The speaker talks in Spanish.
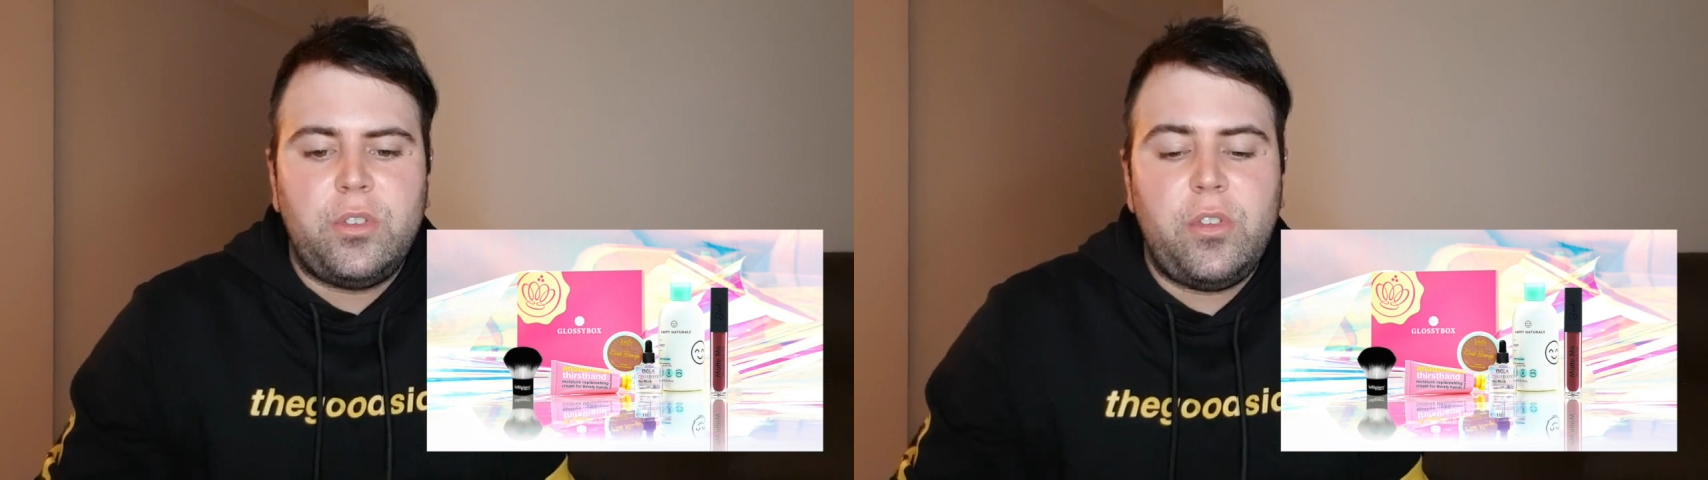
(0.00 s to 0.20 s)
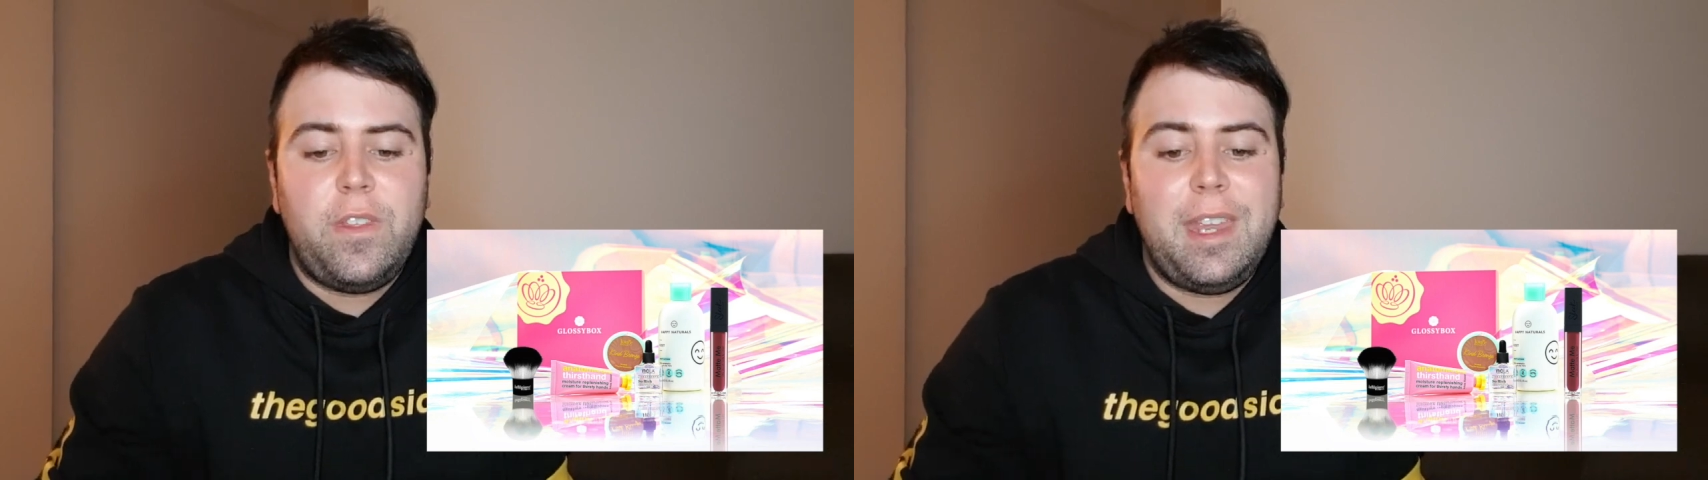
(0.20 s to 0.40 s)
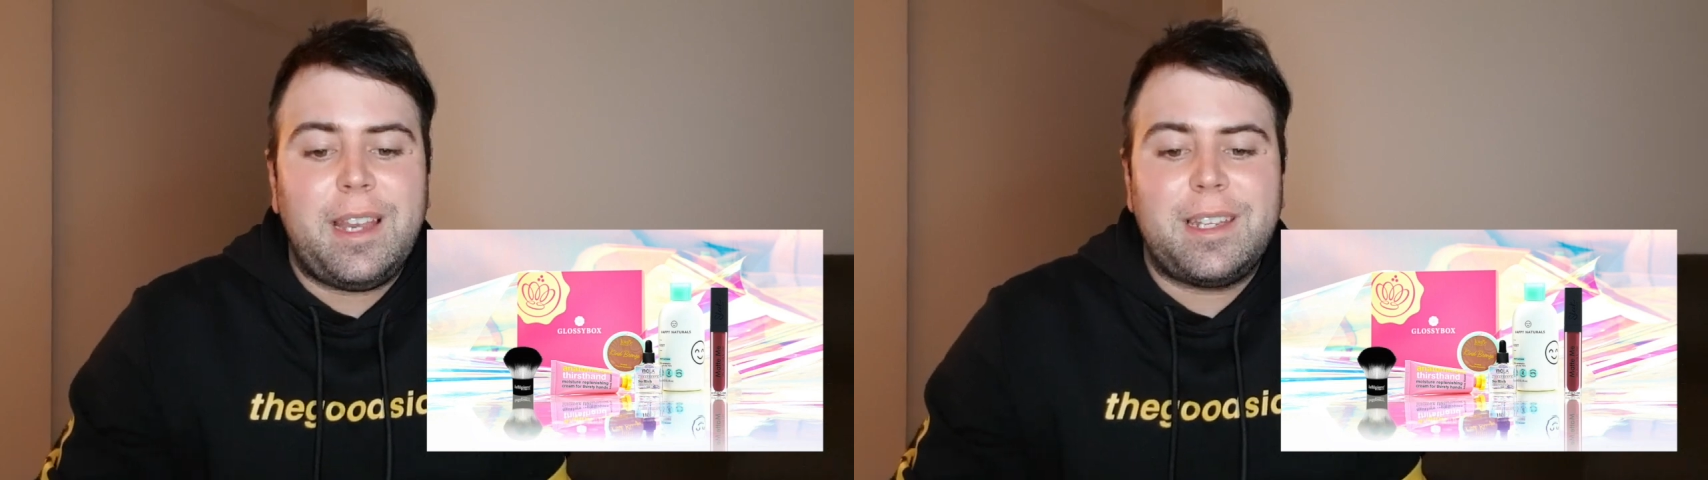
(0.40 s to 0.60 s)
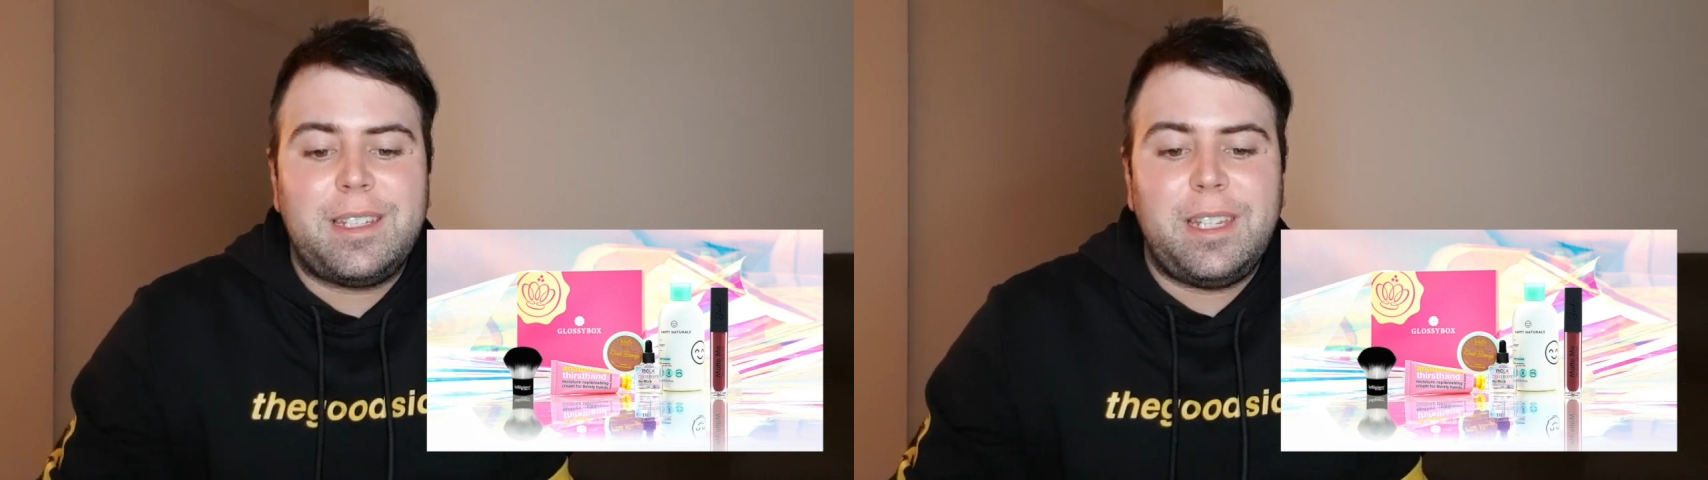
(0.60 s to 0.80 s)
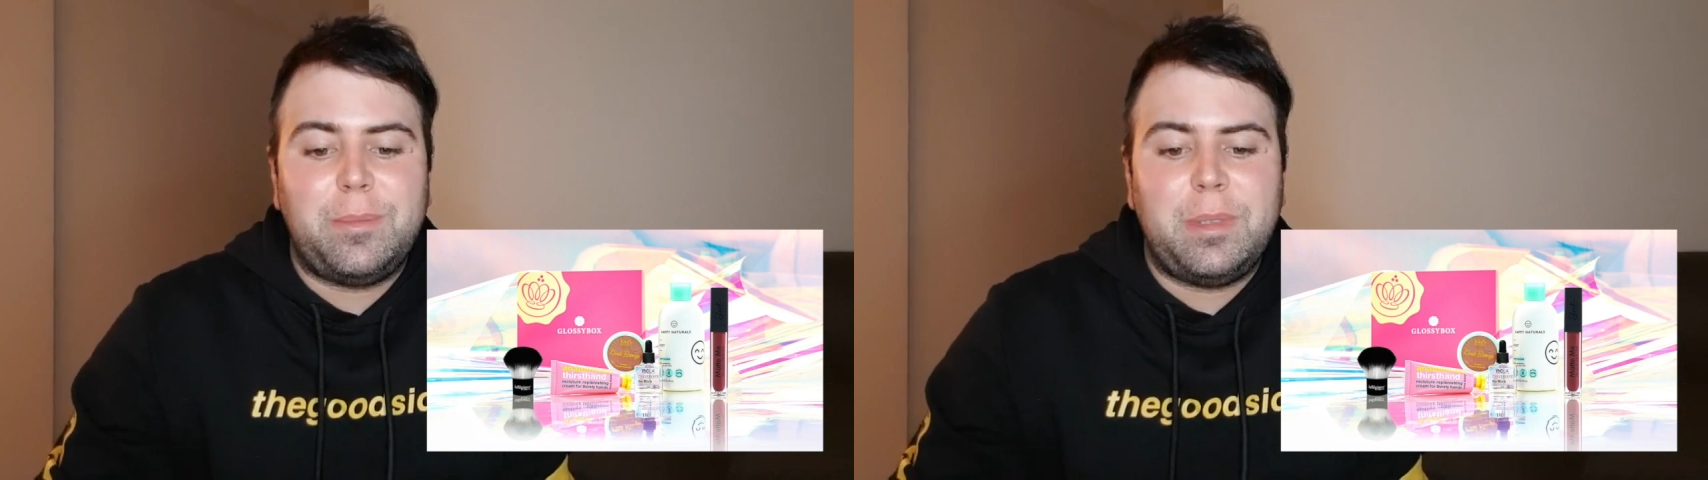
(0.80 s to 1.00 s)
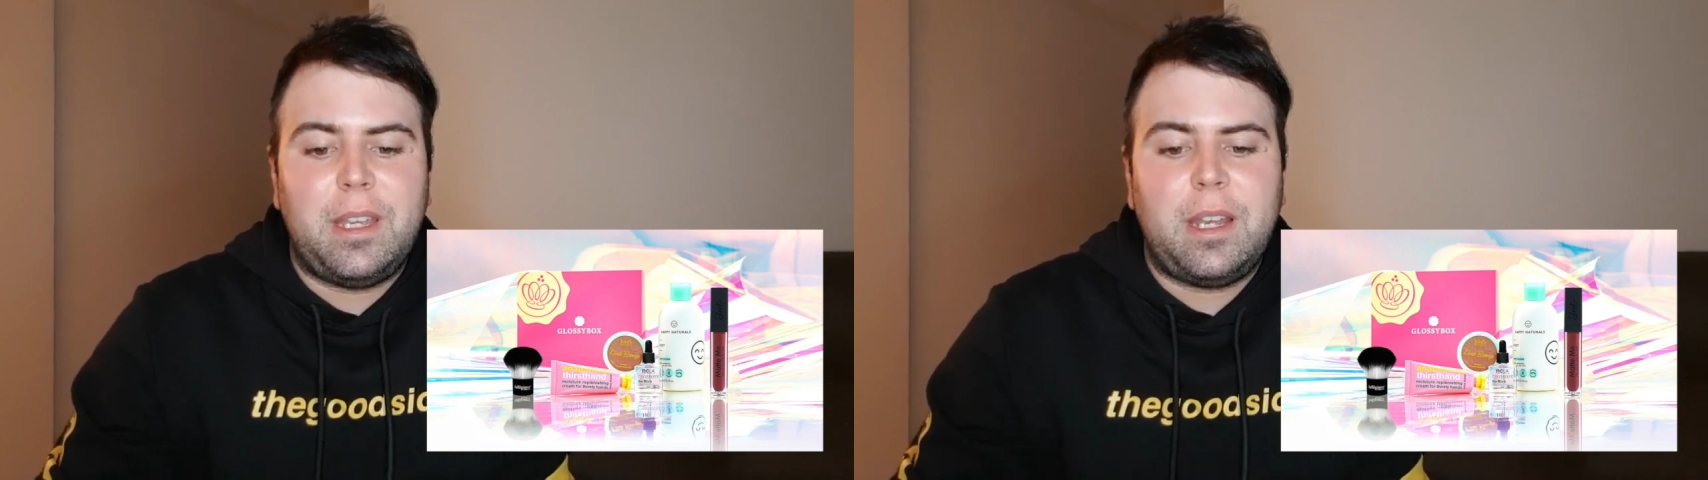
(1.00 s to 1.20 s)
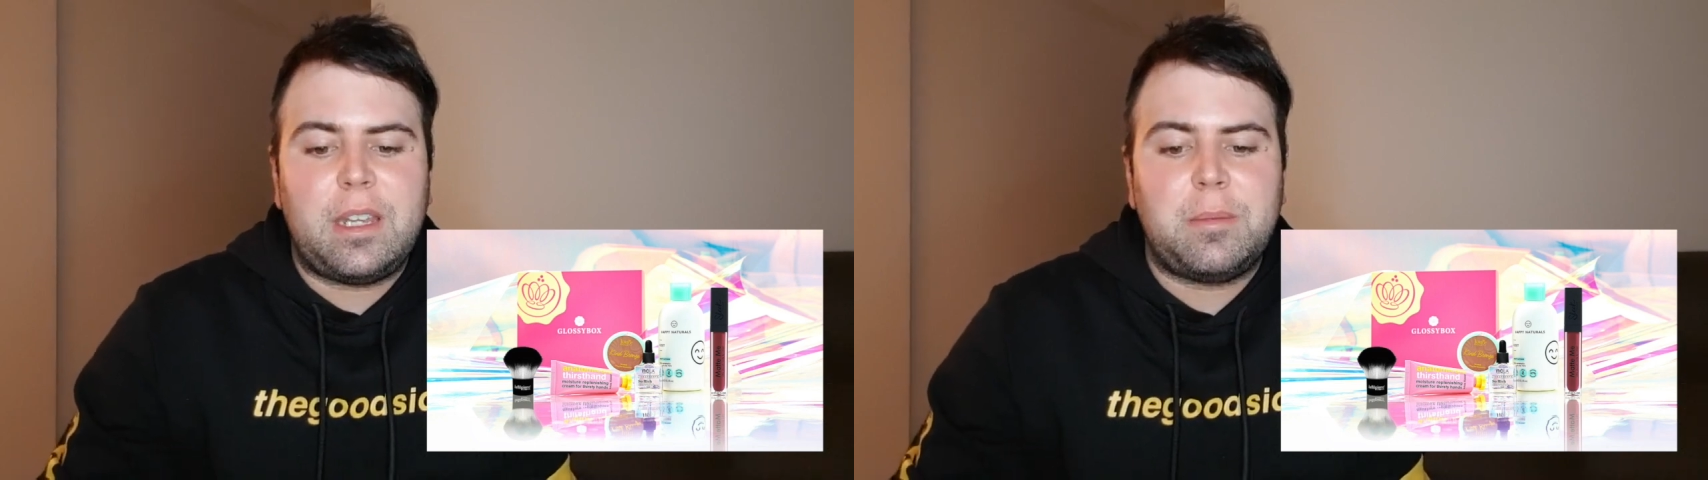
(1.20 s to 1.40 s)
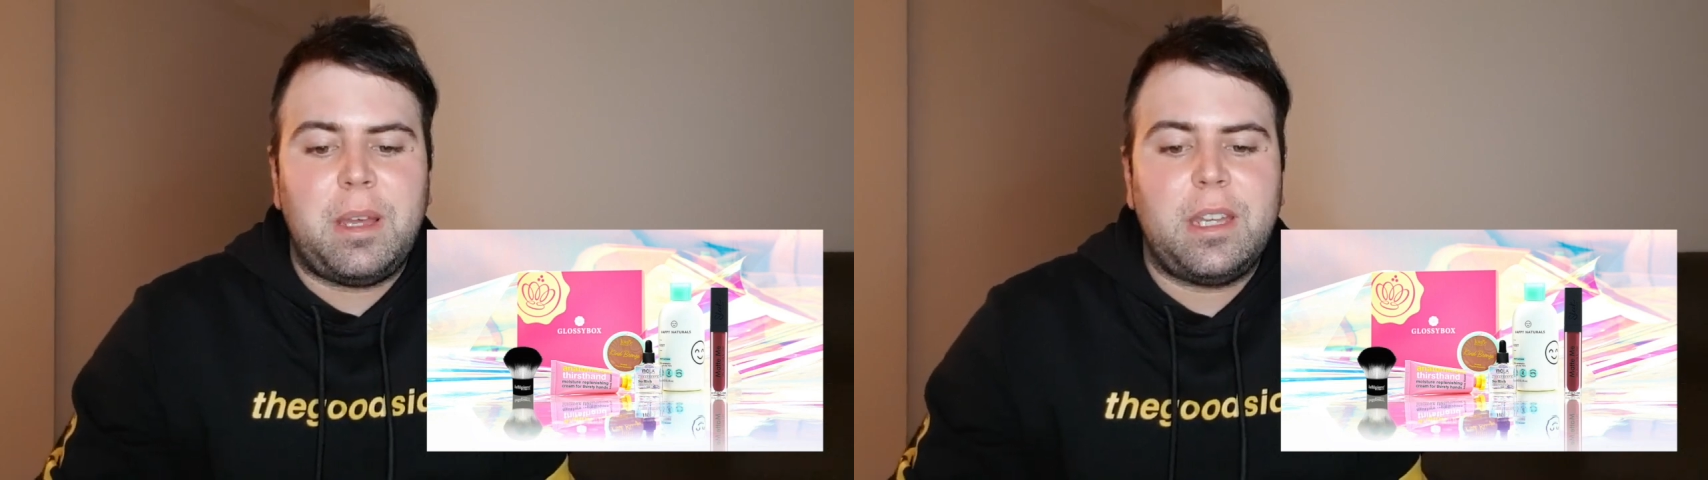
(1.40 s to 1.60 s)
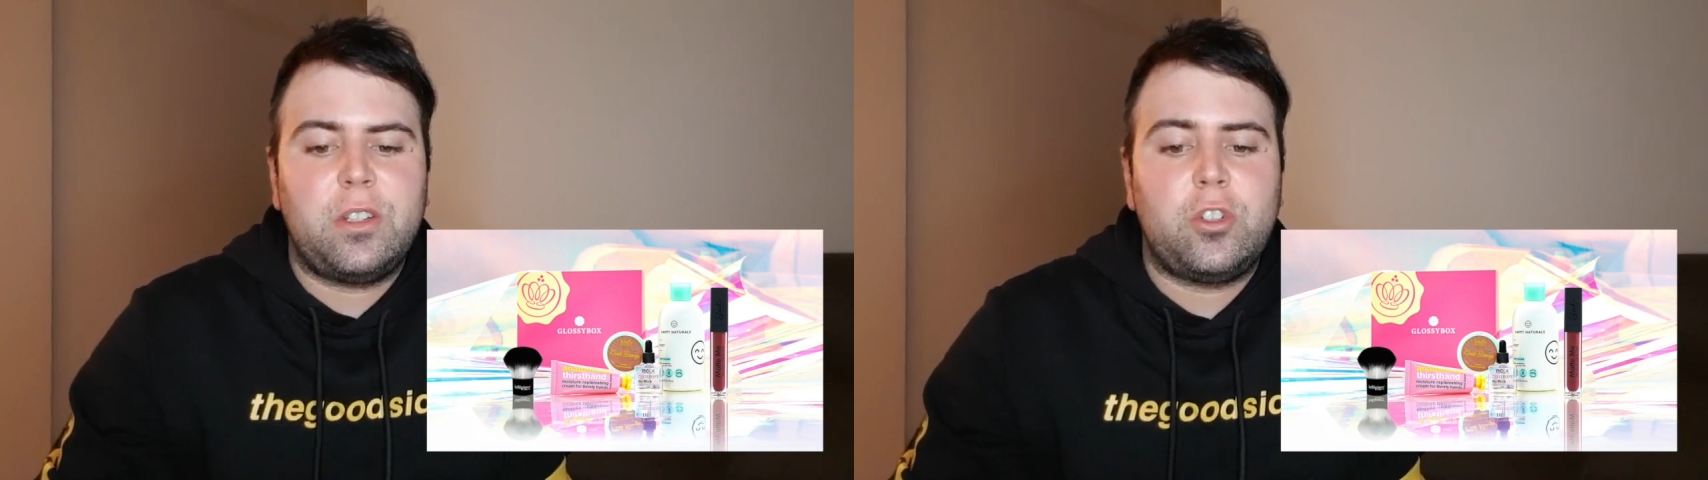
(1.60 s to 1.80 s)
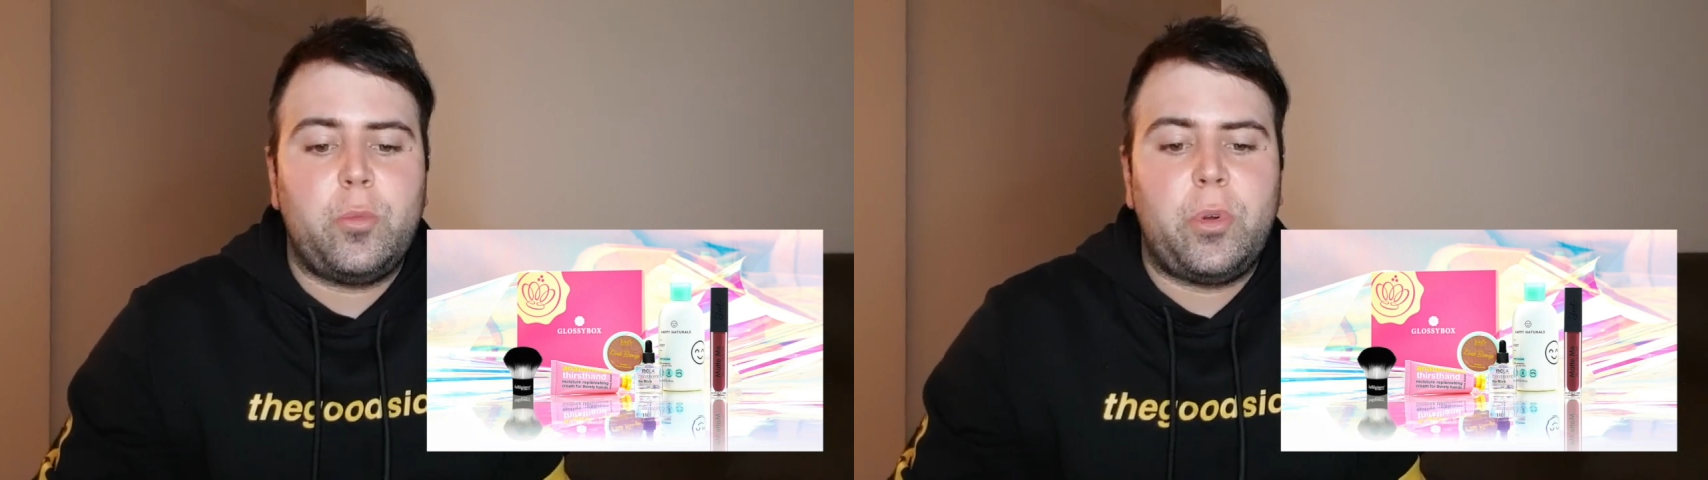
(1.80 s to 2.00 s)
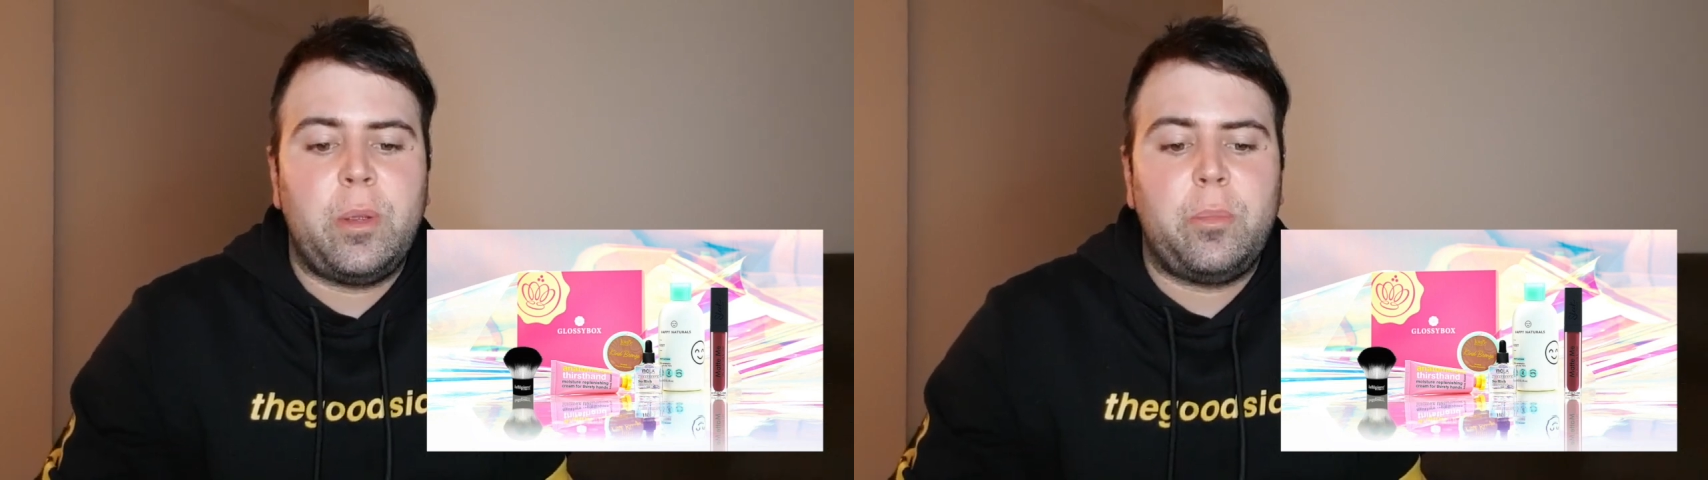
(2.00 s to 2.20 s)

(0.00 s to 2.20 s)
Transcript: Yo diría que sí, y que las imágenes lo ponen